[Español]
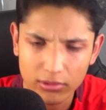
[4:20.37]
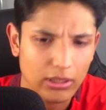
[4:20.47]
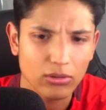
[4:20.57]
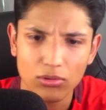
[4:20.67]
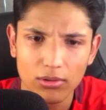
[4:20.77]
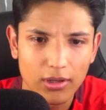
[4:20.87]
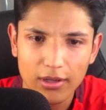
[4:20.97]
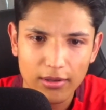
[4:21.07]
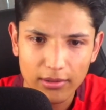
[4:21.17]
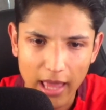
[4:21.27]
O sea, no,
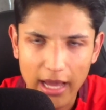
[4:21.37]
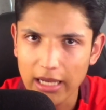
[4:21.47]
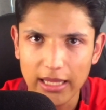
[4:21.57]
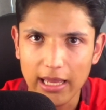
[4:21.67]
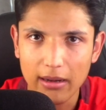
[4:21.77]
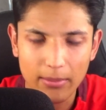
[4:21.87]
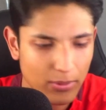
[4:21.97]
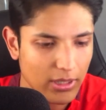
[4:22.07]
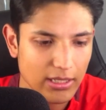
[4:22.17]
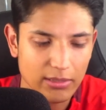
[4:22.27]
nada criticable
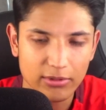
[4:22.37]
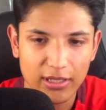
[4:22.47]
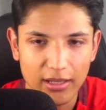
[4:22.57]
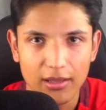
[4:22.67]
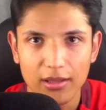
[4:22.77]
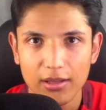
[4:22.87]
porque ya sabemos que